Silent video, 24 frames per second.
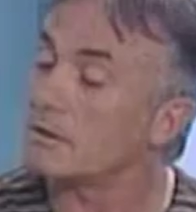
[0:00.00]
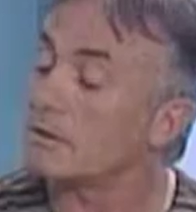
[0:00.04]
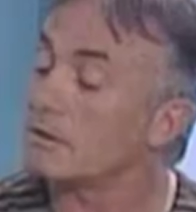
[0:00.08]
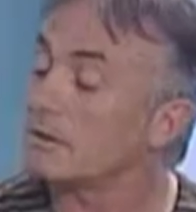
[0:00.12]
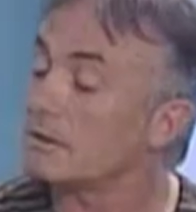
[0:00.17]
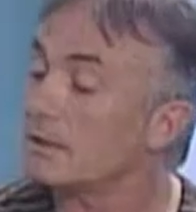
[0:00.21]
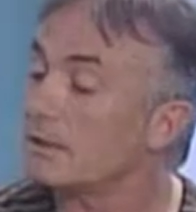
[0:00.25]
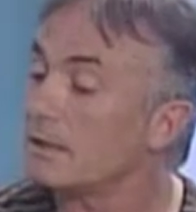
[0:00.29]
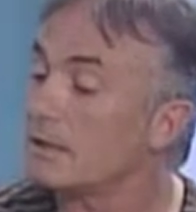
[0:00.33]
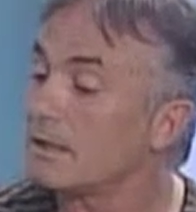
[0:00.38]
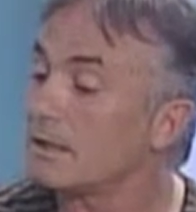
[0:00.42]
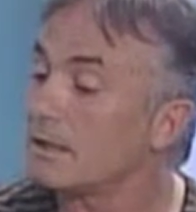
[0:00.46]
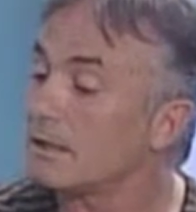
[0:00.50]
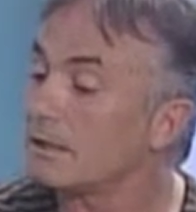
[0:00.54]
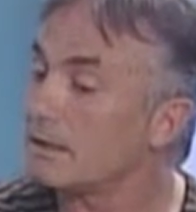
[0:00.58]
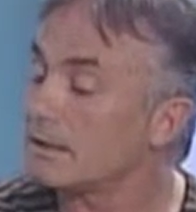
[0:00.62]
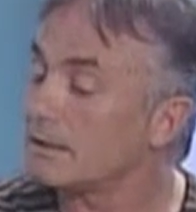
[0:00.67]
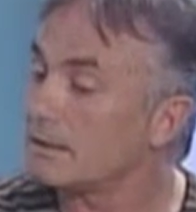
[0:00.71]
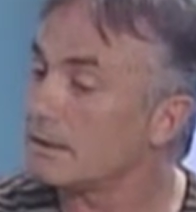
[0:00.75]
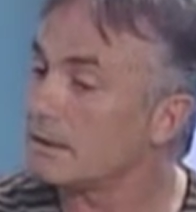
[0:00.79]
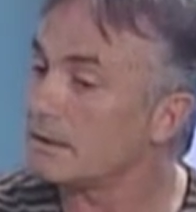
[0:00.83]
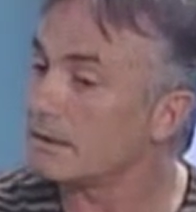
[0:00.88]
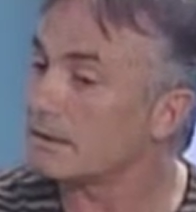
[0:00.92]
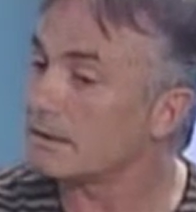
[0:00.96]
en día
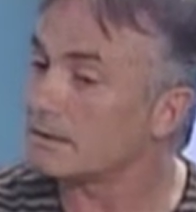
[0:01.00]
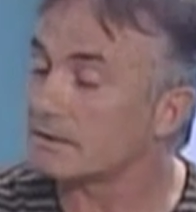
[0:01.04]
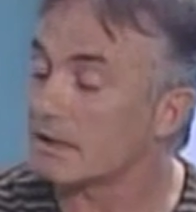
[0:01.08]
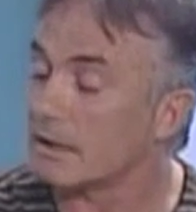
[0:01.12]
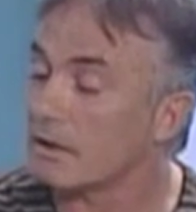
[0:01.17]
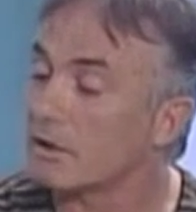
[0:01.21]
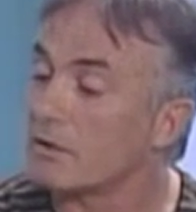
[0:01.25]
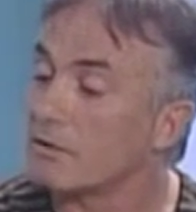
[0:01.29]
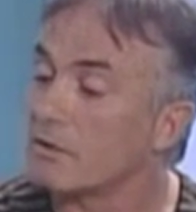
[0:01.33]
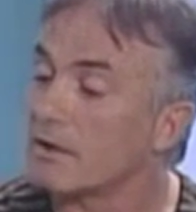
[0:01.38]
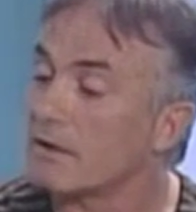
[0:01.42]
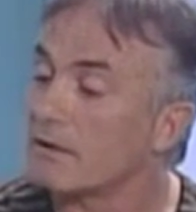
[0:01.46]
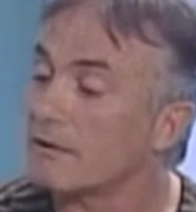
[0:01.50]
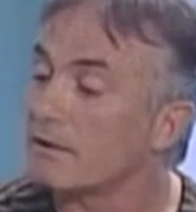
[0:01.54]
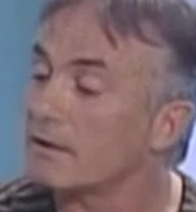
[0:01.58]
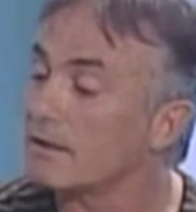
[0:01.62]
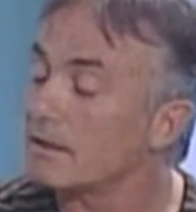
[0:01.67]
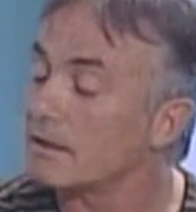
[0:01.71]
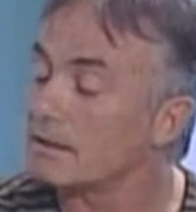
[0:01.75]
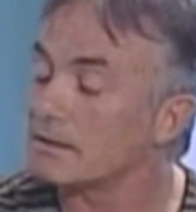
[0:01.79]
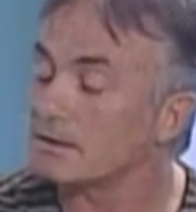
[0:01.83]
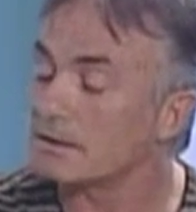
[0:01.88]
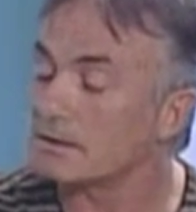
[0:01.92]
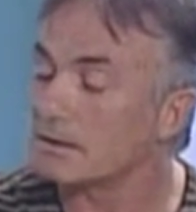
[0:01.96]
eh, Sergio
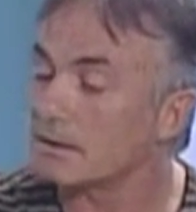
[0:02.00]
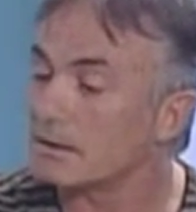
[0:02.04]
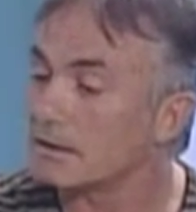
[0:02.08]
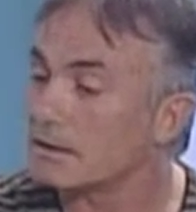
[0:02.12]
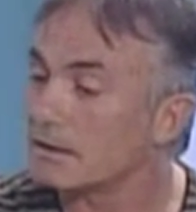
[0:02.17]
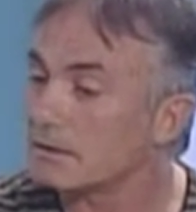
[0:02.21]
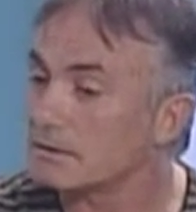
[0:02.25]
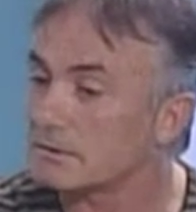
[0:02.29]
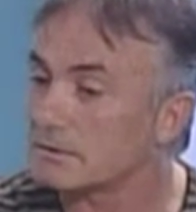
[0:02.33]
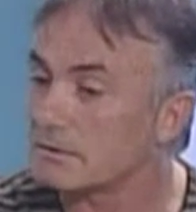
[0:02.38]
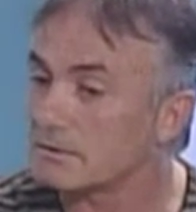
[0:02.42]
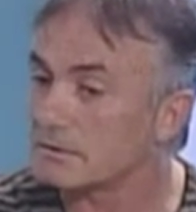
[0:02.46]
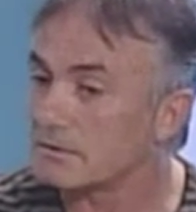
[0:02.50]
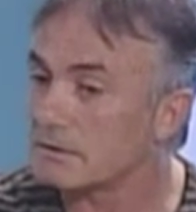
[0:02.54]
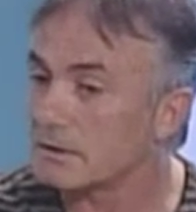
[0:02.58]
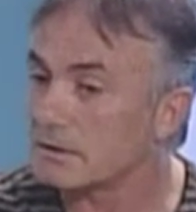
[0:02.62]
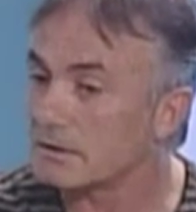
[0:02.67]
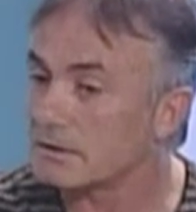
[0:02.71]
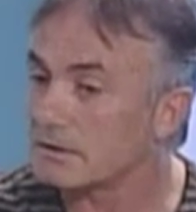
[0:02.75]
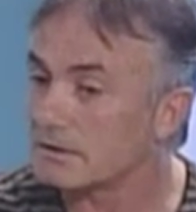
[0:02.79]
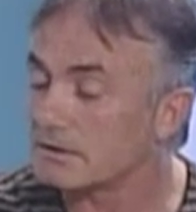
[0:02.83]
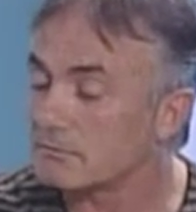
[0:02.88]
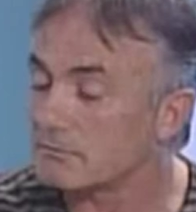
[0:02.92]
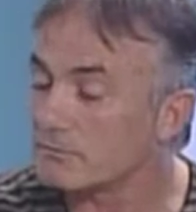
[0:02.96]
García
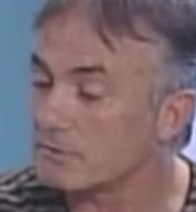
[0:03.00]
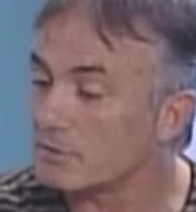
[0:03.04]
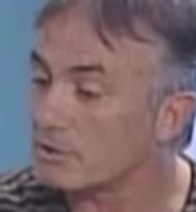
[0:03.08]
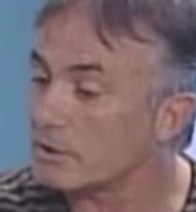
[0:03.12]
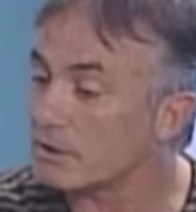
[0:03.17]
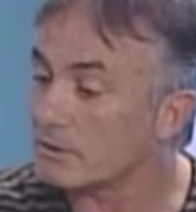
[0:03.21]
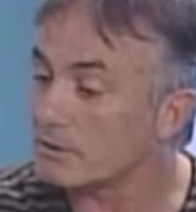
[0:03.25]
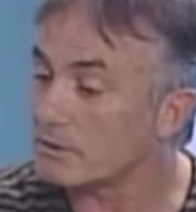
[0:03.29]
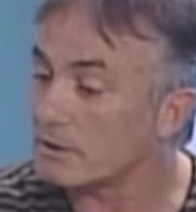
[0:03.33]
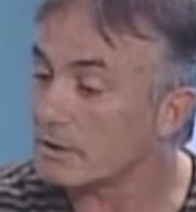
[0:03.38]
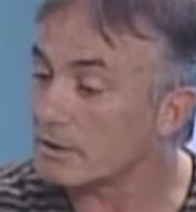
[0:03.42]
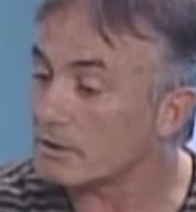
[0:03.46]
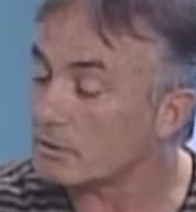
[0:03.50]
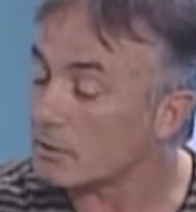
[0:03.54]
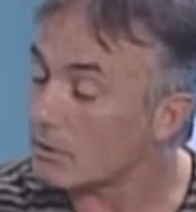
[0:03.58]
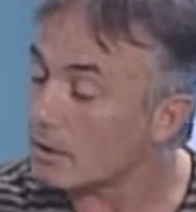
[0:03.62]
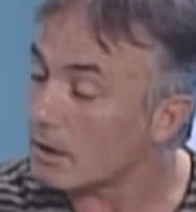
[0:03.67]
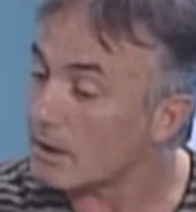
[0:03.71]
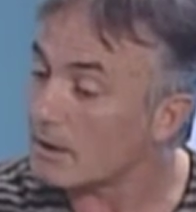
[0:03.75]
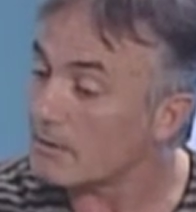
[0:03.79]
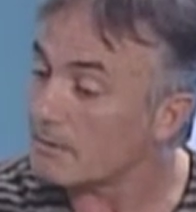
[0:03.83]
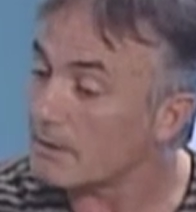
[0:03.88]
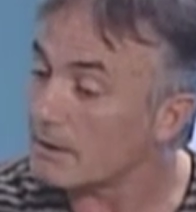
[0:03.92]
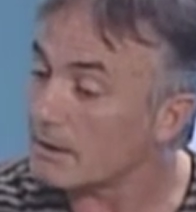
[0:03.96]
es, un chico de
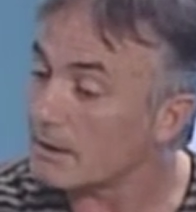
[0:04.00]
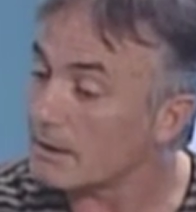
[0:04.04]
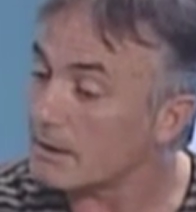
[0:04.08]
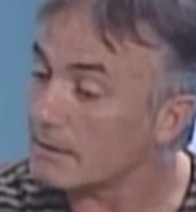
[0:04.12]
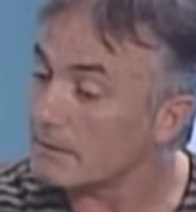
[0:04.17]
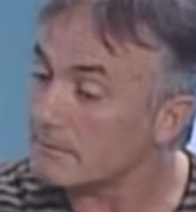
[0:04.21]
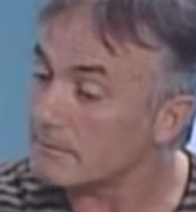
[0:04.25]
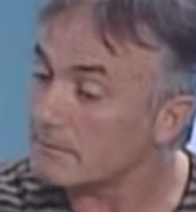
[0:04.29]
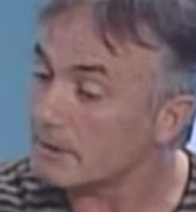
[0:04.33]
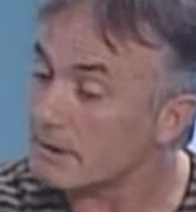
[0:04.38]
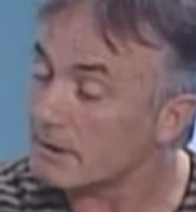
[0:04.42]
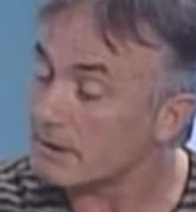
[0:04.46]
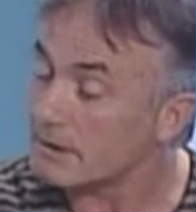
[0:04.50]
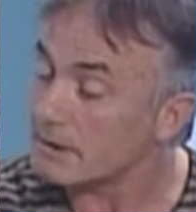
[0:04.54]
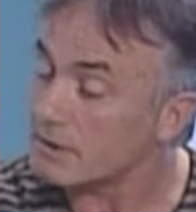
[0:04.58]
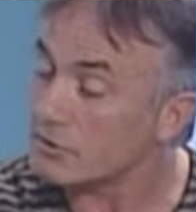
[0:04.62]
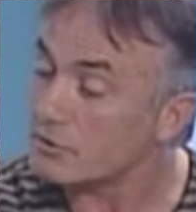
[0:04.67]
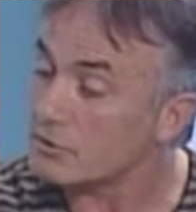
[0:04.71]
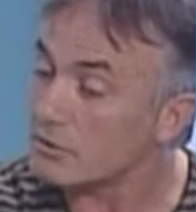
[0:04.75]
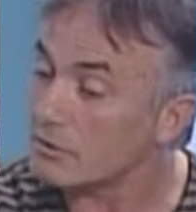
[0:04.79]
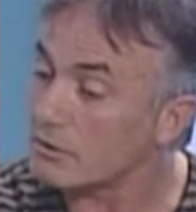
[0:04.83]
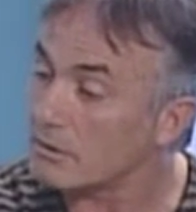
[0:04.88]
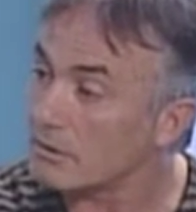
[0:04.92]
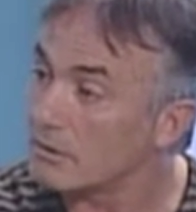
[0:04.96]
Torre la Vega, del gimnasio... Tenemos